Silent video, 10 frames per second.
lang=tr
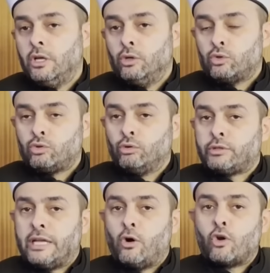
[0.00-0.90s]

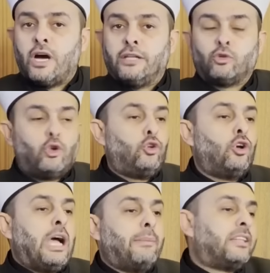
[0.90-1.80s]
Sultan Orhan
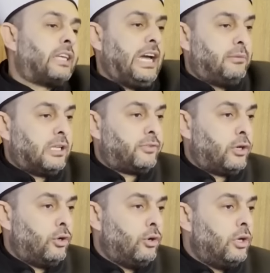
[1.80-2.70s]
dönüyor hemen talimat
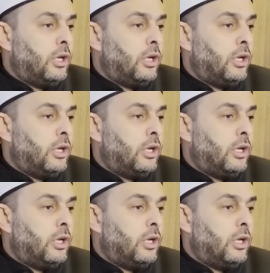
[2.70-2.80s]
veriyor.